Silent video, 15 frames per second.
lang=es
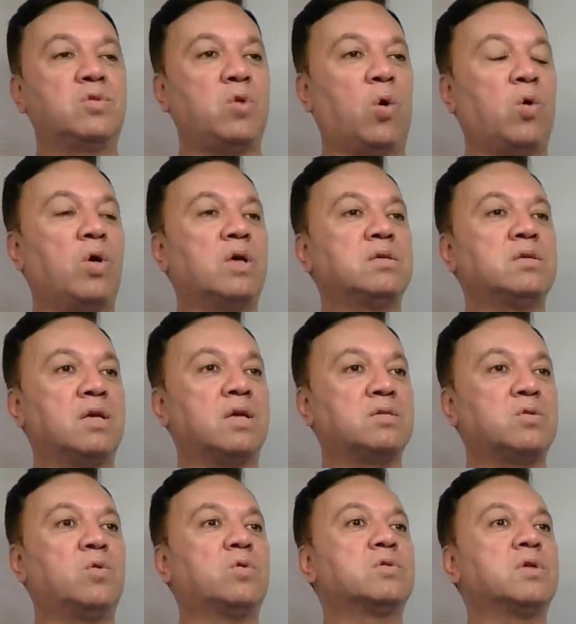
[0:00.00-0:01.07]
todas las
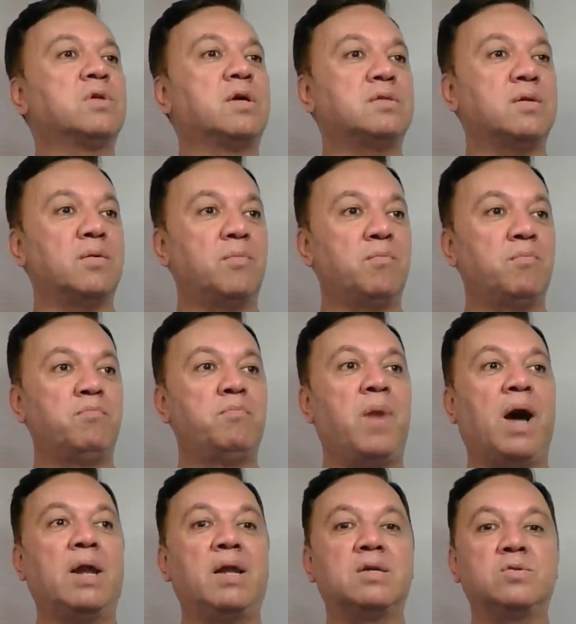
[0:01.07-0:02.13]
cosas
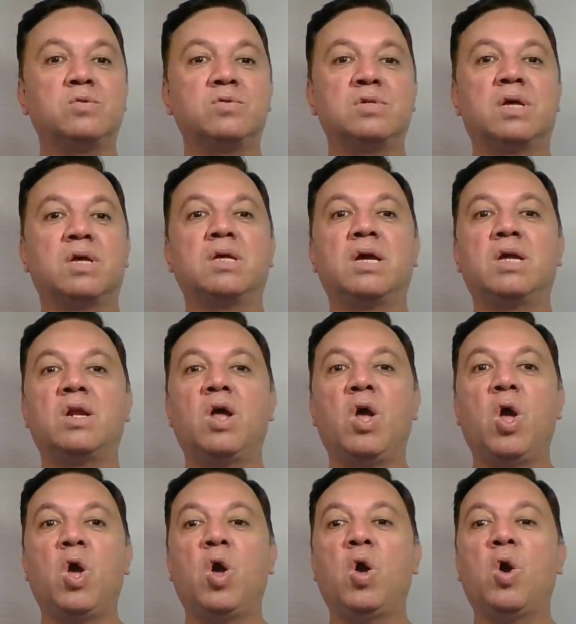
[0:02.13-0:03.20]
van a suceder
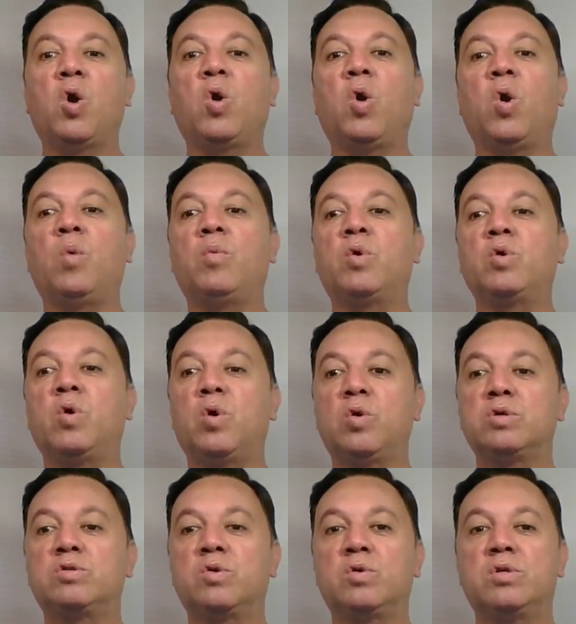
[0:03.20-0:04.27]
como yo lo
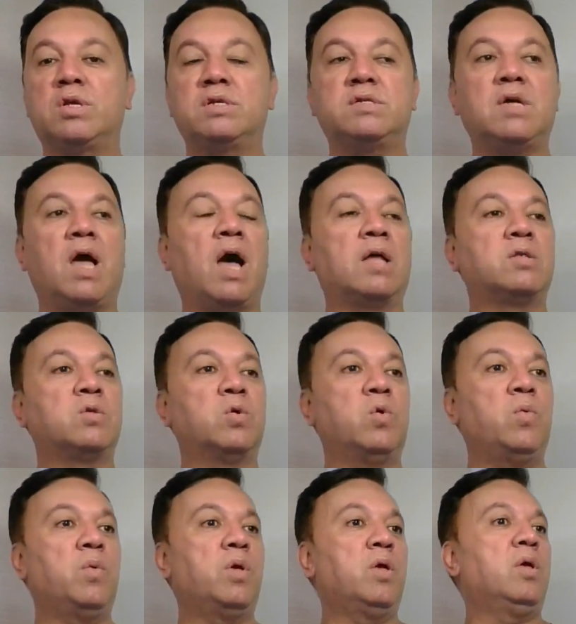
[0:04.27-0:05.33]
estoy deseando,
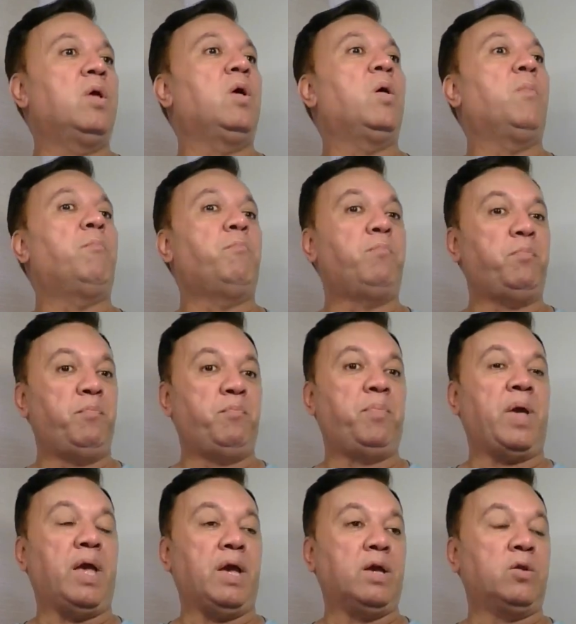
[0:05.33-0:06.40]

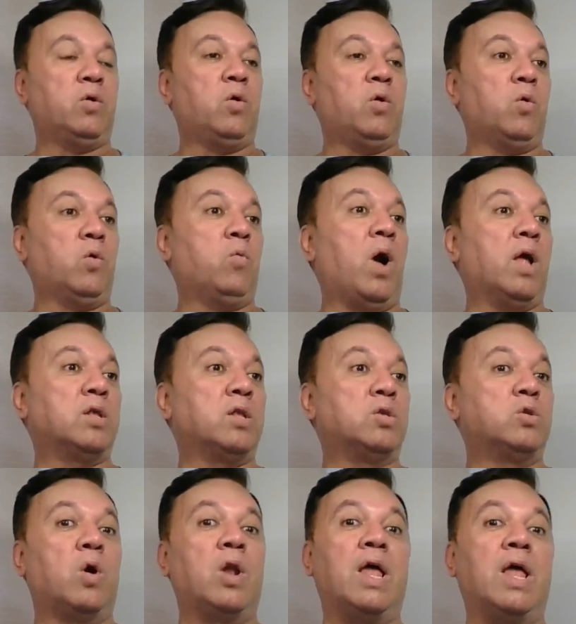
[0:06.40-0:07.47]
pero
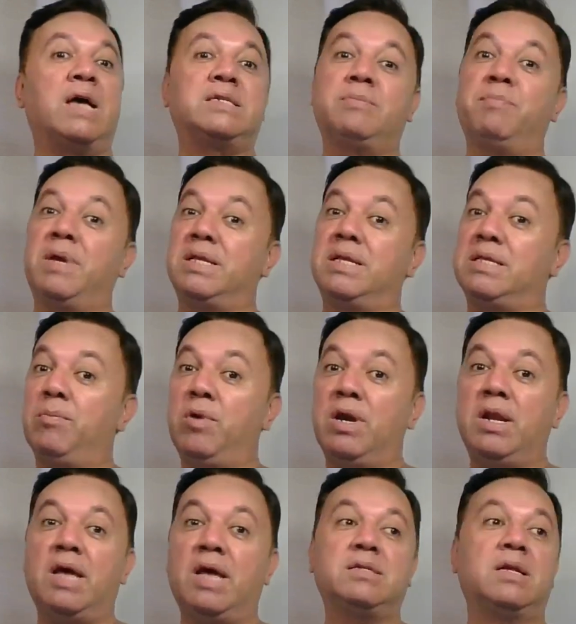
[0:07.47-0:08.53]
cuando las metemos
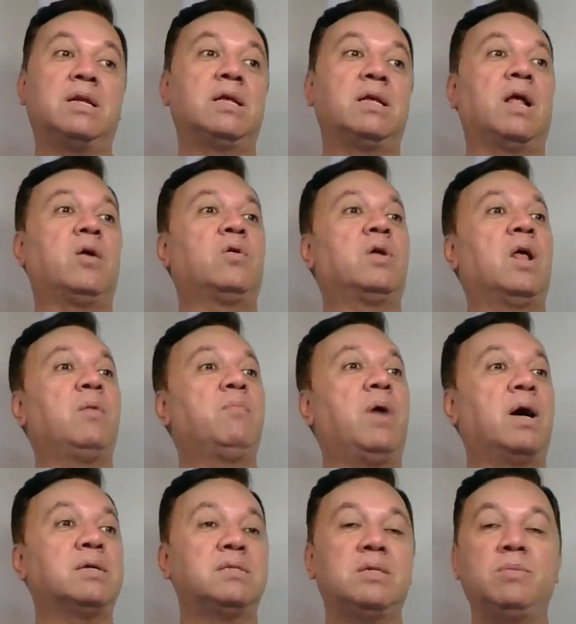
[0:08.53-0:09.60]
el acelerador al
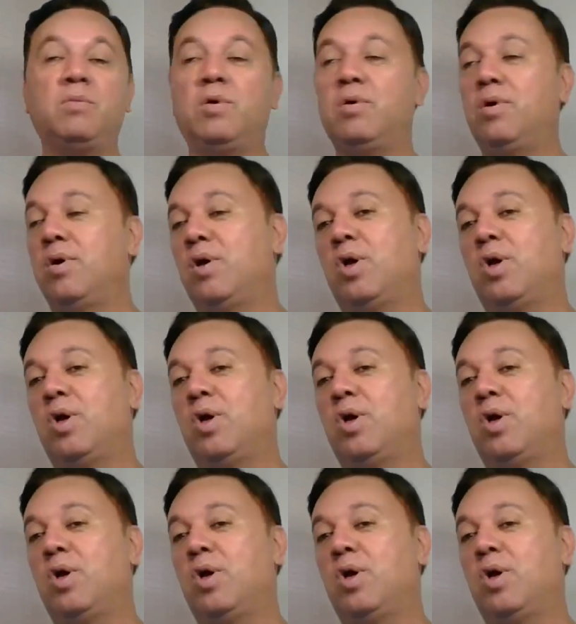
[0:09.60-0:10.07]
máximo,